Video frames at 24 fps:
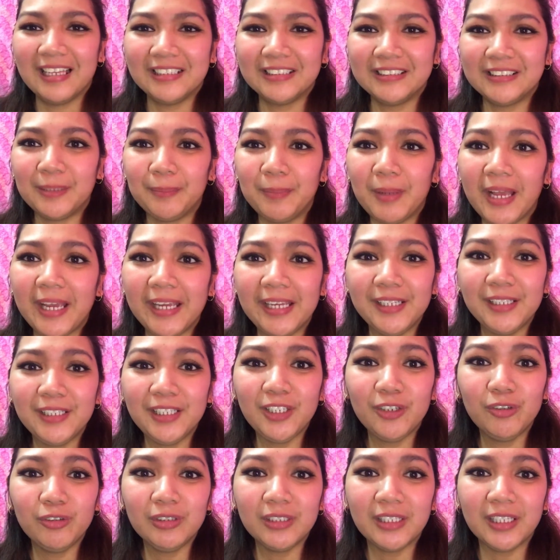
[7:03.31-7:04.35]
Sa mga
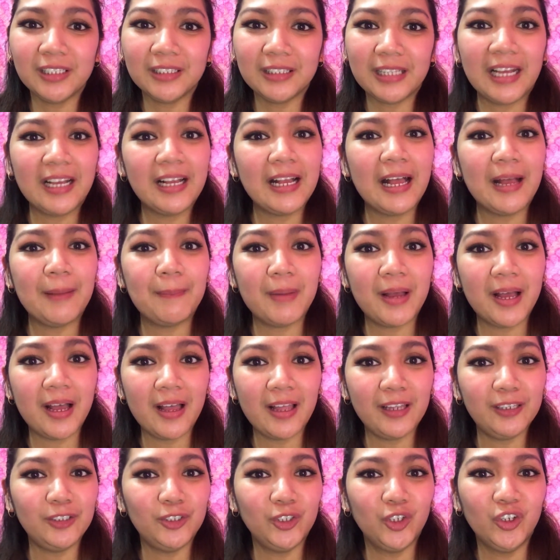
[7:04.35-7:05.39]
hindi ko natag,
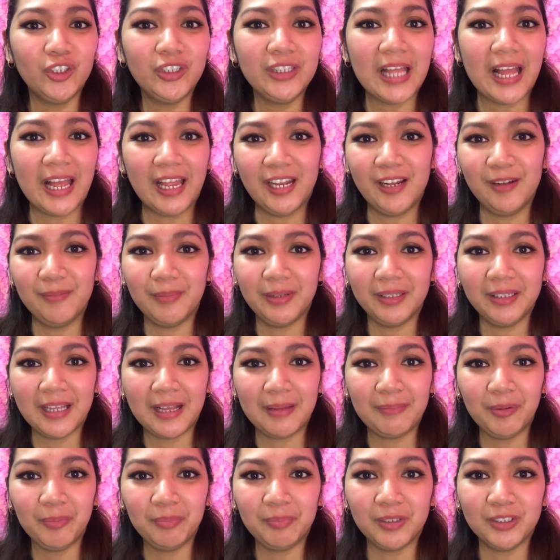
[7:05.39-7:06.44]
abangan nyo dahil
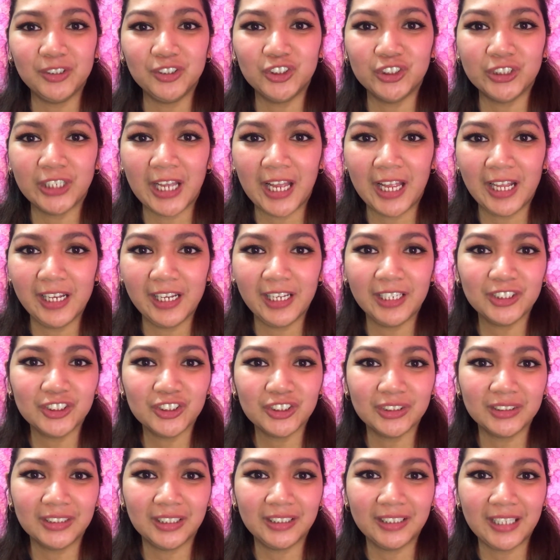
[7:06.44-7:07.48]
madami pang
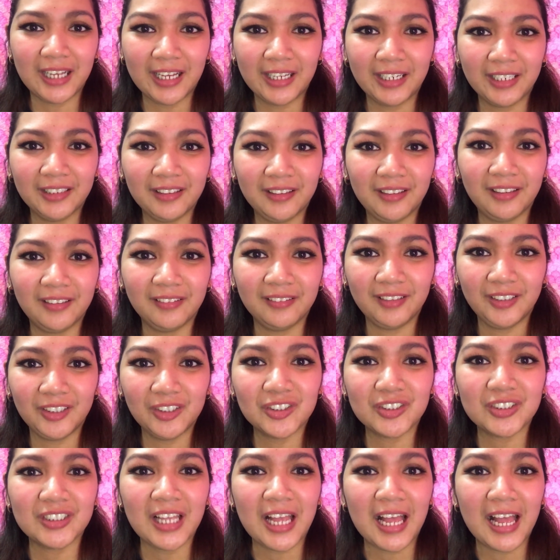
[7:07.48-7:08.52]
challenge na darating
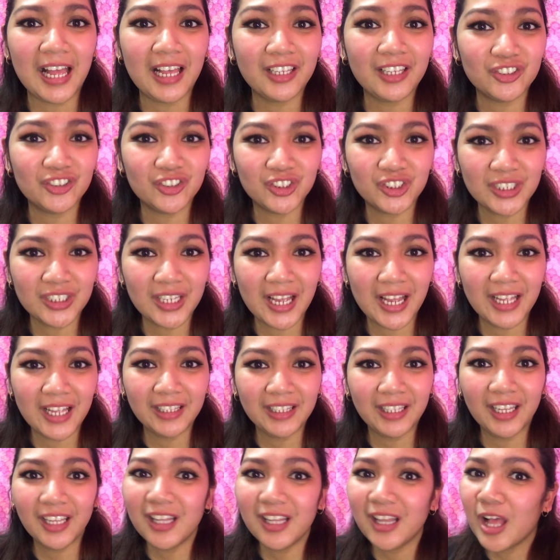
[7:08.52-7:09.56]
dito sa aking
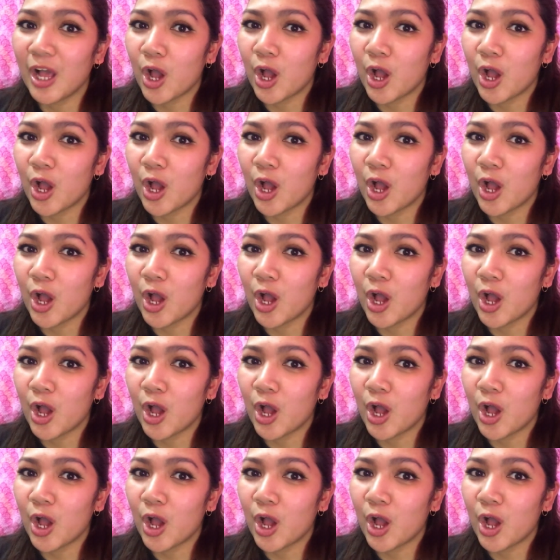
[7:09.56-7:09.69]
channel.